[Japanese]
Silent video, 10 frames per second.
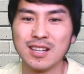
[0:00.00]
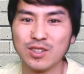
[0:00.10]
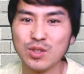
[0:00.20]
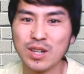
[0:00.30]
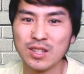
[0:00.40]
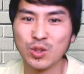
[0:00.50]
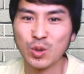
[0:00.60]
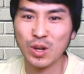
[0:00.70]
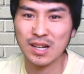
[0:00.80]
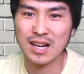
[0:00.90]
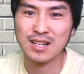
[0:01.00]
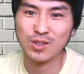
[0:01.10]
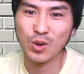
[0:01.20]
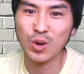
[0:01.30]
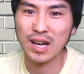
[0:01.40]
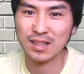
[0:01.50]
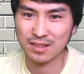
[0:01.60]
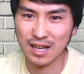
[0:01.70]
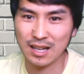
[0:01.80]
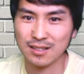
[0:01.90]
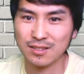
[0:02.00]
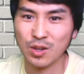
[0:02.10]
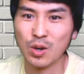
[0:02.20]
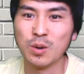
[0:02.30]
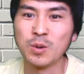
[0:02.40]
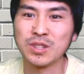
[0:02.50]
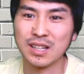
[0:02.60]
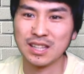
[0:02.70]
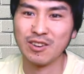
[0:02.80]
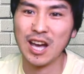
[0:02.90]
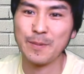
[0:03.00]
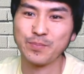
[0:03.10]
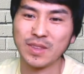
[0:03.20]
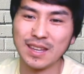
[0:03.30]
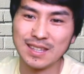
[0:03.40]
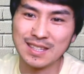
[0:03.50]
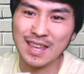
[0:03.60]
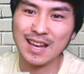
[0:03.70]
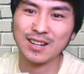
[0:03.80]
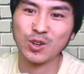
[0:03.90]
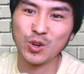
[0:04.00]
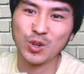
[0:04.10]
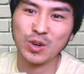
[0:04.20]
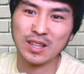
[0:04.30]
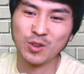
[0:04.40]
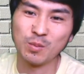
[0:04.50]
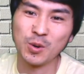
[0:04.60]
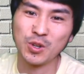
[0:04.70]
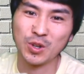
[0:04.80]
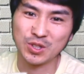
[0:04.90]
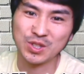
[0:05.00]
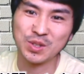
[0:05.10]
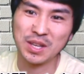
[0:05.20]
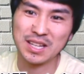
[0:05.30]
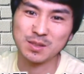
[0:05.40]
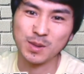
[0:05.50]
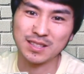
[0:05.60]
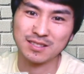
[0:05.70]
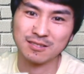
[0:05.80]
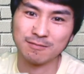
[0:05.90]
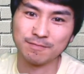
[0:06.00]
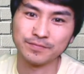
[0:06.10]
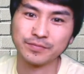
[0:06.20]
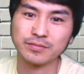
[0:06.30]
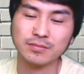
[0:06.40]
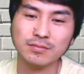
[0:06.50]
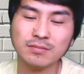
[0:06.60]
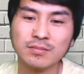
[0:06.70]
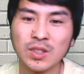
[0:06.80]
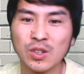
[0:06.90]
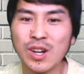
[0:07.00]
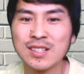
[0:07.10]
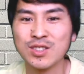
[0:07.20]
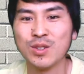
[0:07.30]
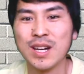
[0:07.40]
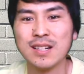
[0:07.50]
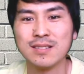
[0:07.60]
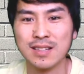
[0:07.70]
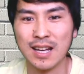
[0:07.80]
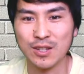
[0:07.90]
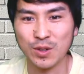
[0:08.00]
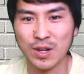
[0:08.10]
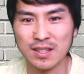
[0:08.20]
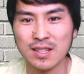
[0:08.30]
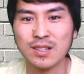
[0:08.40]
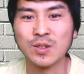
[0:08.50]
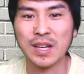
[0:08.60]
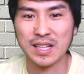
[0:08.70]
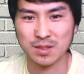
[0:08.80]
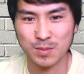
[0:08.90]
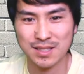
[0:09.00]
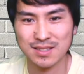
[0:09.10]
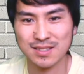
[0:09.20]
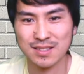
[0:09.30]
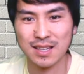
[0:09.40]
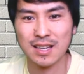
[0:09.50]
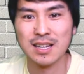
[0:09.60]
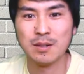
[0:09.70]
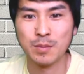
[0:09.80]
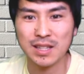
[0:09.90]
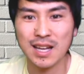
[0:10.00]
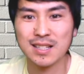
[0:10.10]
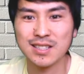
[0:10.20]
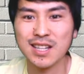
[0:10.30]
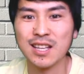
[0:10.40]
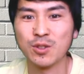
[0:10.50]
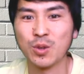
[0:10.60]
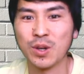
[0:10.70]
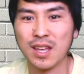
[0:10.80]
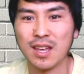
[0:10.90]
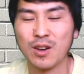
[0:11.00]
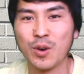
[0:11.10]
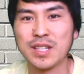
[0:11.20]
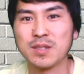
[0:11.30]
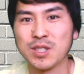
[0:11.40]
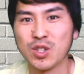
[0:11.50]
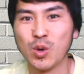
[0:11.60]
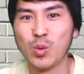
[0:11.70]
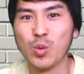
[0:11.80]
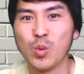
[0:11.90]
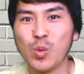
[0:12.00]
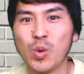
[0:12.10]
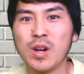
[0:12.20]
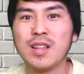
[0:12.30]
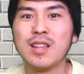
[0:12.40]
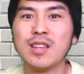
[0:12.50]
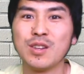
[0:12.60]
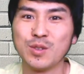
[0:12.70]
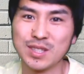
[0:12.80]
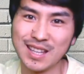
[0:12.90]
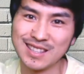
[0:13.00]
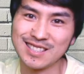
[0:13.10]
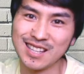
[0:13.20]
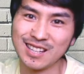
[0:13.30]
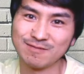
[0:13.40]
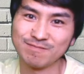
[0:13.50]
今回の動画が効果あったと思った方は、いいねや高評価の方もよろしくお願いします。ご感想は概要欄にお願いします。また次回の動画でお会いしましょう。富士山でした。